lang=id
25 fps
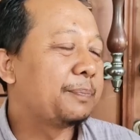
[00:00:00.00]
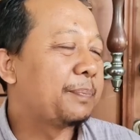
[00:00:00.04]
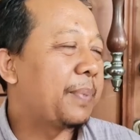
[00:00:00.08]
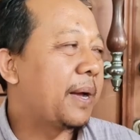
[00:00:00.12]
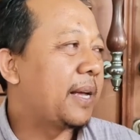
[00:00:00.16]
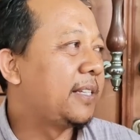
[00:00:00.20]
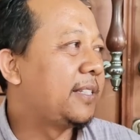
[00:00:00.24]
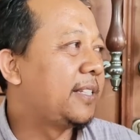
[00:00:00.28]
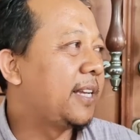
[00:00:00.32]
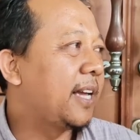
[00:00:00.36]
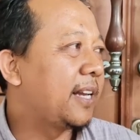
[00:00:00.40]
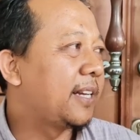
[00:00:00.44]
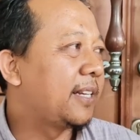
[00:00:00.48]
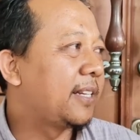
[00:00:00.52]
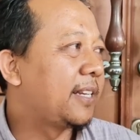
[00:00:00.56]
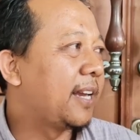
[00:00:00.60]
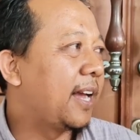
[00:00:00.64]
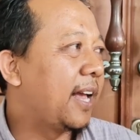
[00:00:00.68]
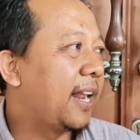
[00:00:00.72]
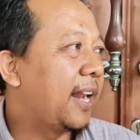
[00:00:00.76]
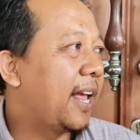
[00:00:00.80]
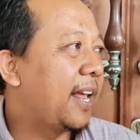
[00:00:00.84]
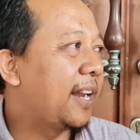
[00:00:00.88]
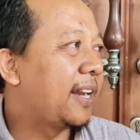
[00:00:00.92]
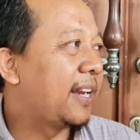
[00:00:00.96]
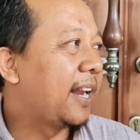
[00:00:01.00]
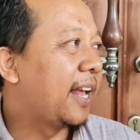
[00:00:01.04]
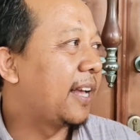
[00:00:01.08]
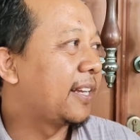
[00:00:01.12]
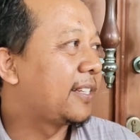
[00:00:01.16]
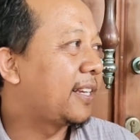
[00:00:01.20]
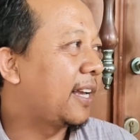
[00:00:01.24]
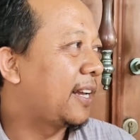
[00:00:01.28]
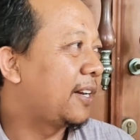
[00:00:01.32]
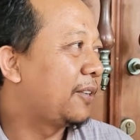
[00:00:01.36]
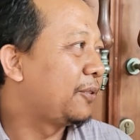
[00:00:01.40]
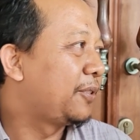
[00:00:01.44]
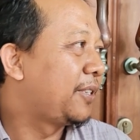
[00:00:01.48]
Sepanjang Jalan
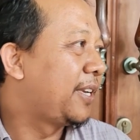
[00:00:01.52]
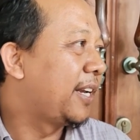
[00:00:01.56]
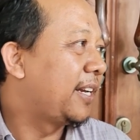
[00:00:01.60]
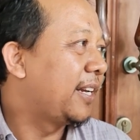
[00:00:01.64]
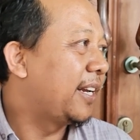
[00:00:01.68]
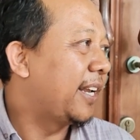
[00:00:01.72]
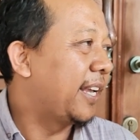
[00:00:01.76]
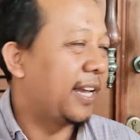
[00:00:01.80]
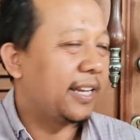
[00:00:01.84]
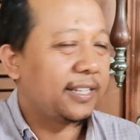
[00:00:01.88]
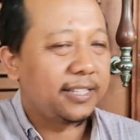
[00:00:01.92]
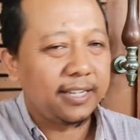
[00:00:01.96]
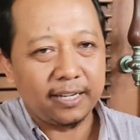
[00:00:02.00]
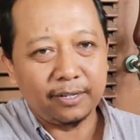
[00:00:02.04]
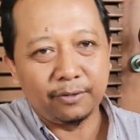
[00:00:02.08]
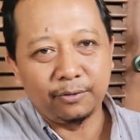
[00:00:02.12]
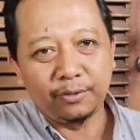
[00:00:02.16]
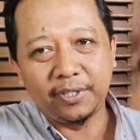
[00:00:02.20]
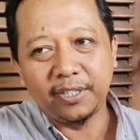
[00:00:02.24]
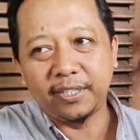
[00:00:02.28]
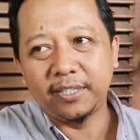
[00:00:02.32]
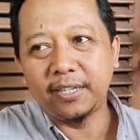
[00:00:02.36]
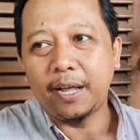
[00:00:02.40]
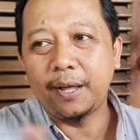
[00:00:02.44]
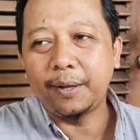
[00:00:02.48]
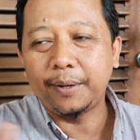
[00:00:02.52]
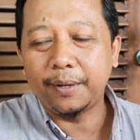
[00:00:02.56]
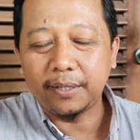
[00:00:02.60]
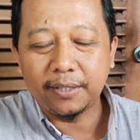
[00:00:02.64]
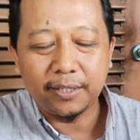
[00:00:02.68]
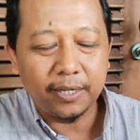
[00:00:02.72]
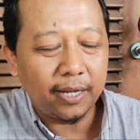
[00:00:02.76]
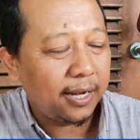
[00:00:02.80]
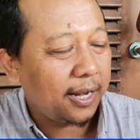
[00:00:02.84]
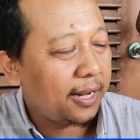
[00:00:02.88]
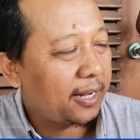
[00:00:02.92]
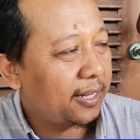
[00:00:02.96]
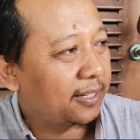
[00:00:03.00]
Hasanuddin, eh Hasanuddin,
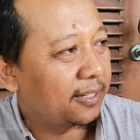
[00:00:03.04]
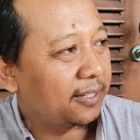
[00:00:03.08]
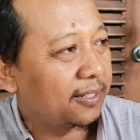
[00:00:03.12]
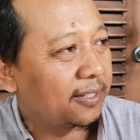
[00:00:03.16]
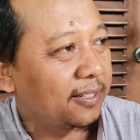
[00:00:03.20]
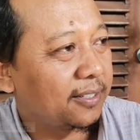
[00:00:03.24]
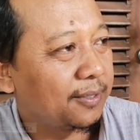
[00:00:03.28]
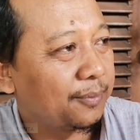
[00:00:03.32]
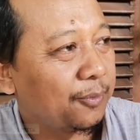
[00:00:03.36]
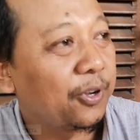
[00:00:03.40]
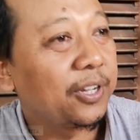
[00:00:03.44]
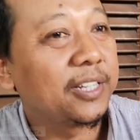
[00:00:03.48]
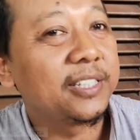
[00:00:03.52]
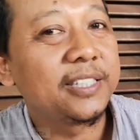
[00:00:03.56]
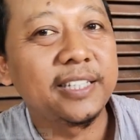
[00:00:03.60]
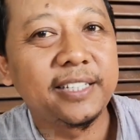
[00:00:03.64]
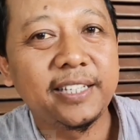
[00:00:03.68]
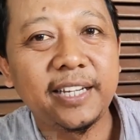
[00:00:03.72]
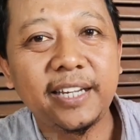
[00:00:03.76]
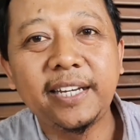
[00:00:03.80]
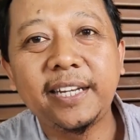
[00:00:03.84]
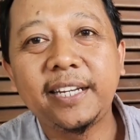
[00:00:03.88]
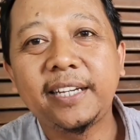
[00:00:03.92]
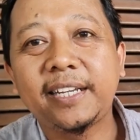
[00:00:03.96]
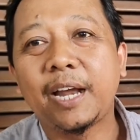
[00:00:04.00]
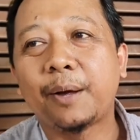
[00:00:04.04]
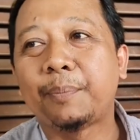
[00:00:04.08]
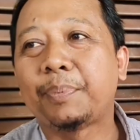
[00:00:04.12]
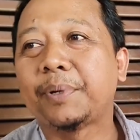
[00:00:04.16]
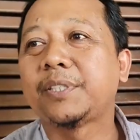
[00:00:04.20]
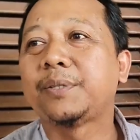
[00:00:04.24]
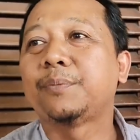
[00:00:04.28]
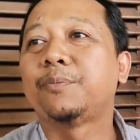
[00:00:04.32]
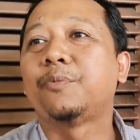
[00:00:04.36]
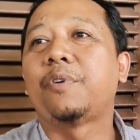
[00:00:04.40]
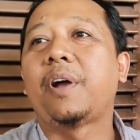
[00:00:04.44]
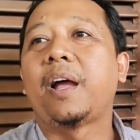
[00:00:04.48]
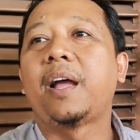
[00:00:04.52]
Jalan Monginsidi ini
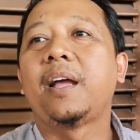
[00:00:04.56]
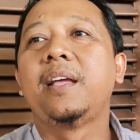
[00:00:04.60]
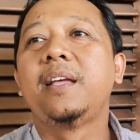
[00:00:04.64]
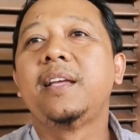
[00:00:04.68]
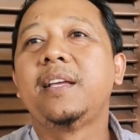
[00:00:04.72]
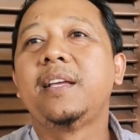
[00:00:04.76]
dapat semua.